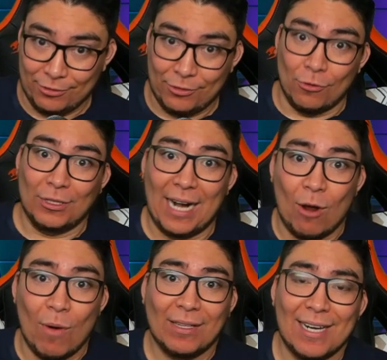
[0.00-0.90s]
contra la
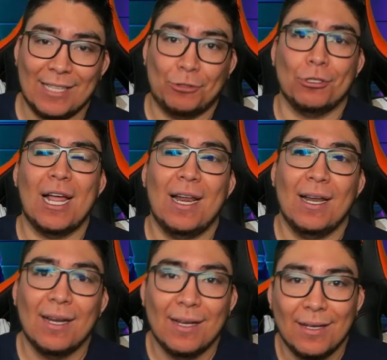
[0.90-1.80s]
Guardia Nacional.
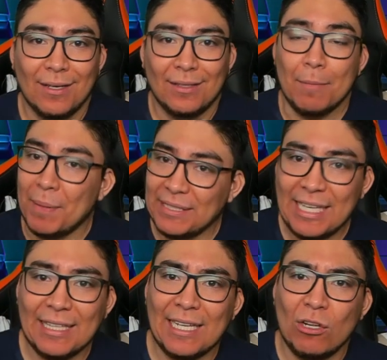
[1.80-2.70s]
El
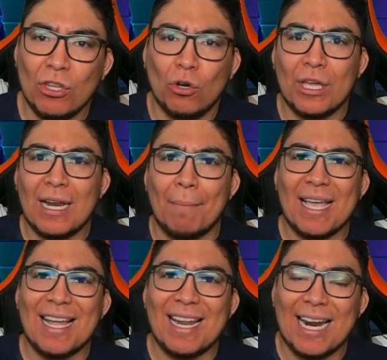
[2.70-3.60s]
presidente lo dijo hoy en la
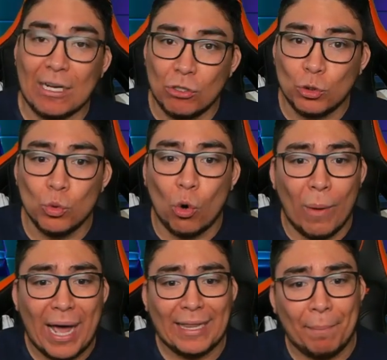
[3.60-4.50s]
mañanera que no es un
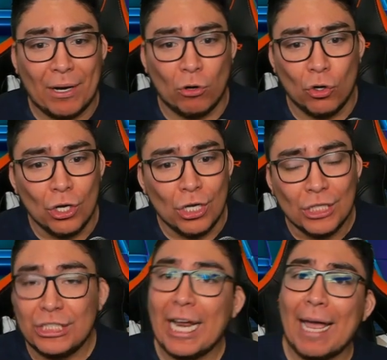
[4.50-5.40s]
cobarde, pero
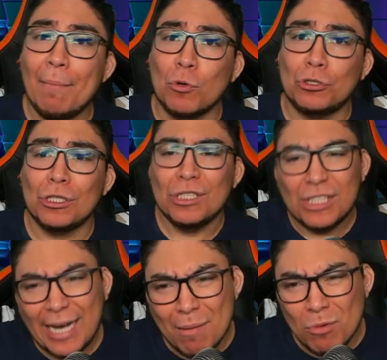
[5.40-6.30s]
chequemos,
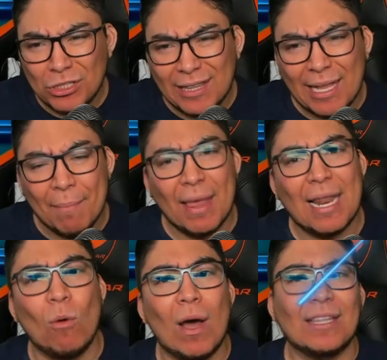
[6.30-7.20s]
chequemos el tema de la Guardia